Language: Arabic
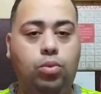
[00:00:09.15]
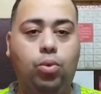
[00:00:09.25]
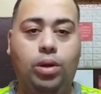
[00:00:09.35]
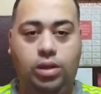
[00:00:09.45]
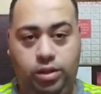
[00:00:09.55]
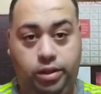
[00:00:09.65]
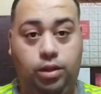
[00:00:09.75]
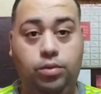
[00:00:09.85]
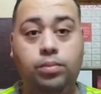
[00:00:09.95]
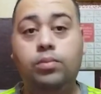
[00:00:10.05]

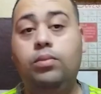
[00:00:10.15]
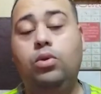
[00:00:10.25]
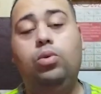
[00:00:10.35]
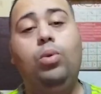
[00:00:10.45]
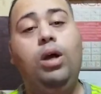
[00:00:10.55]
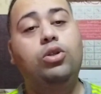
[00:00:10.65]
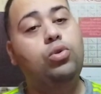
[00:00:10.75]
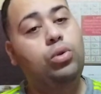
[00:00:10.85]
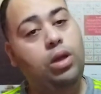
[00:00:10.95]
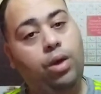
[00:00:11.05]
كويسين انتم
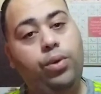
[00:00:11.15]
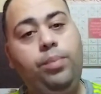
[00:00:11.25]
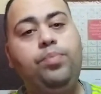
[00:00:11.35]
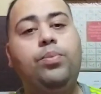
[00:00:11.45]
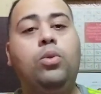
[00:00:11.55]
وحشتوني قوي